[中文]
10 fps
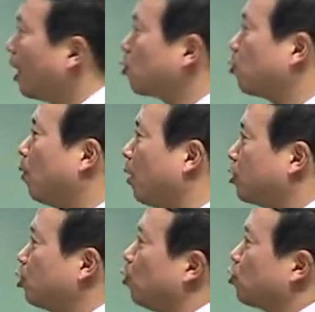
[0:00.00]
刚说过了，
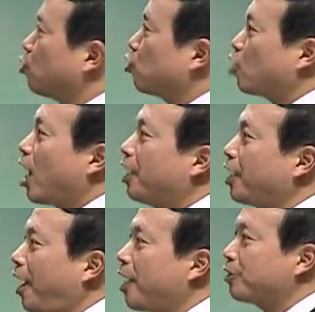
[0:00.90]
就是商
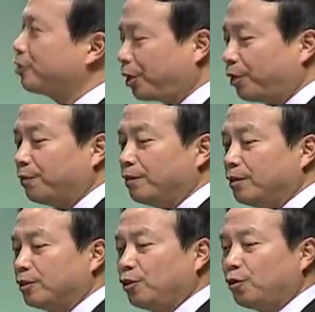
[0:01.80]
业折扣，
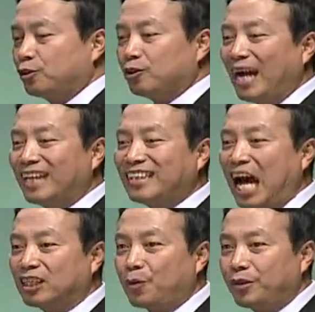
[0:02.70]
就是按
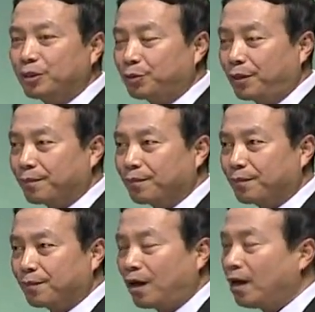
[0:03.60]
打折原则处理，
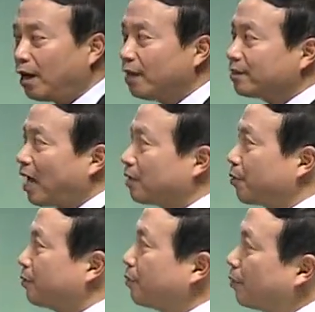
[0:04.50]
按打折
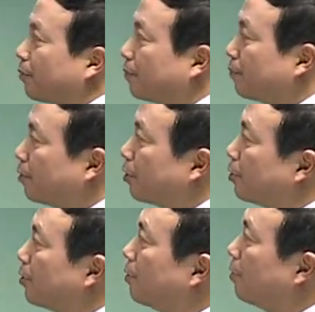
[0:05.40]
原则处理。这
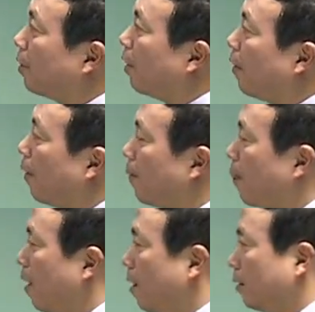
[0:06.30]
是一个。
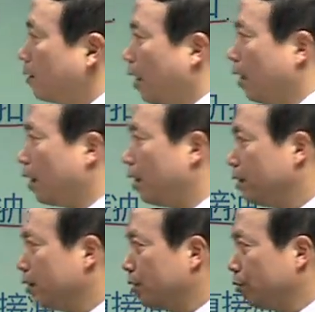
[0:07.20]
第二个。
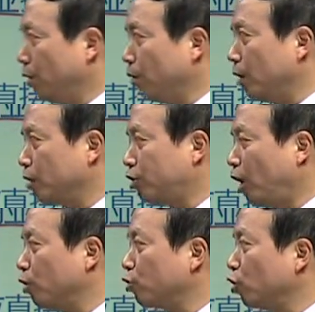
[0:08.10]
如果
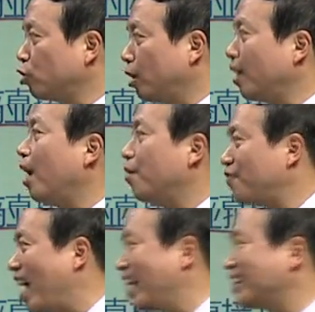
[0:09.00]
销售折让
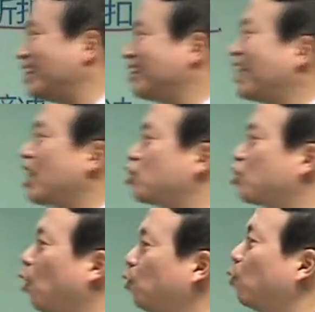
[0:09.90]
发生在
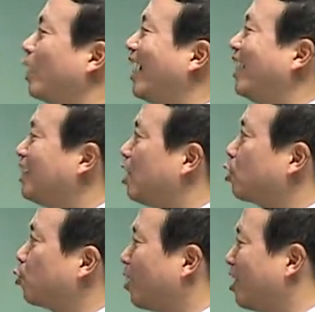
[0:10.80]
收入已经
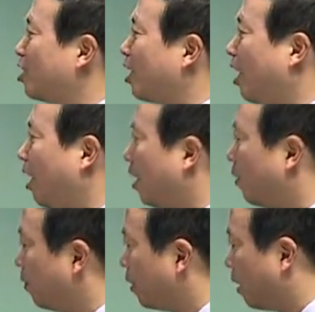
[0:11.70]
确认之
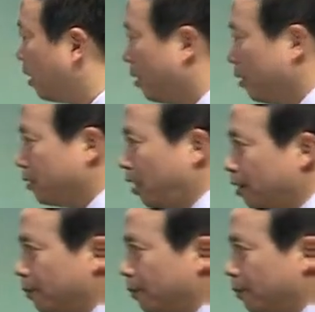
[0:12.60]
后了，那